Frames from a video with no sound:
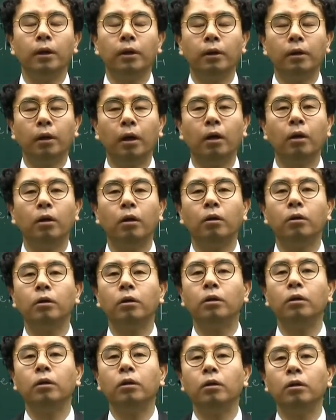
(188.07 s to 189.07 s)

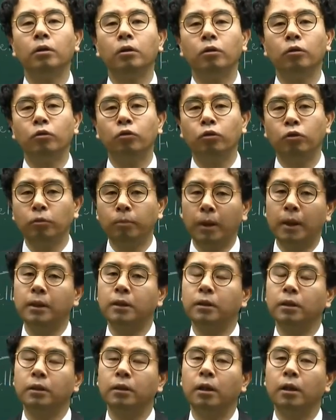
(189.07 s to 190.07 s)
셀러는
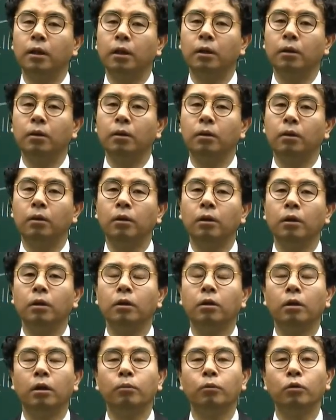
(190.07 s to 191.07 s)
출발지 살아요.
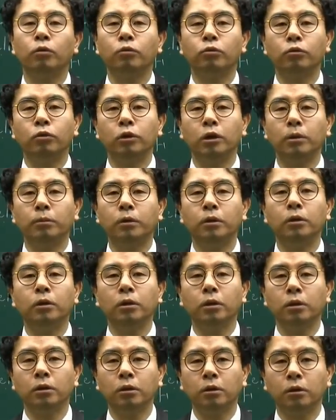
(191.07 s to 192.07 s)
그러면
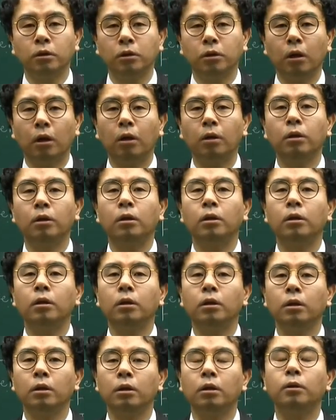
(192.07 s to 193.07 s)
운임은
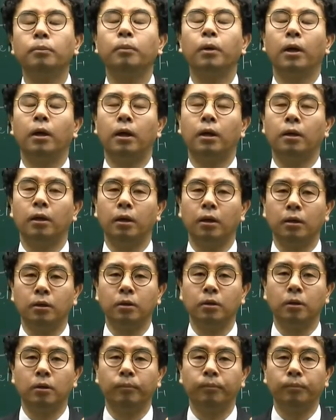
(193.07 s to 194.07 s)
선급해야
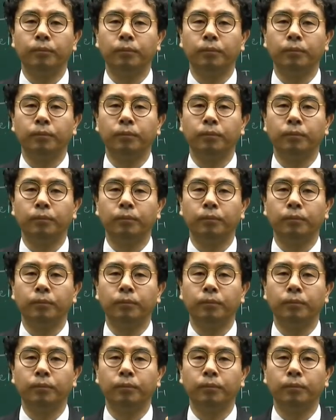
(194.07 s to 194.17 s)
되겠죠.